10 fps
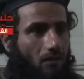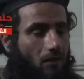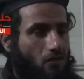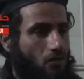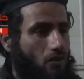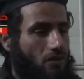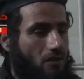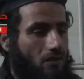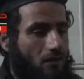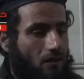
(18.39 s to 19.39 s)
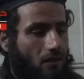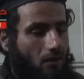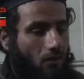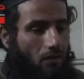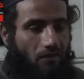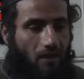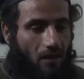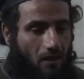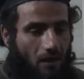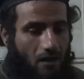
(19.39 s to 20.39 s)
المجوس
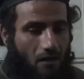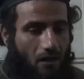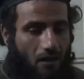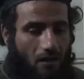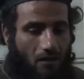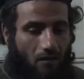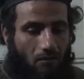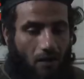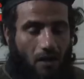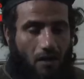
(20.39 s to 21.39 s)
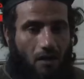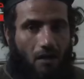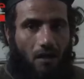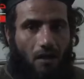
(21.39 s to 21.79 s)
وبفضل الله تعالى تم قتل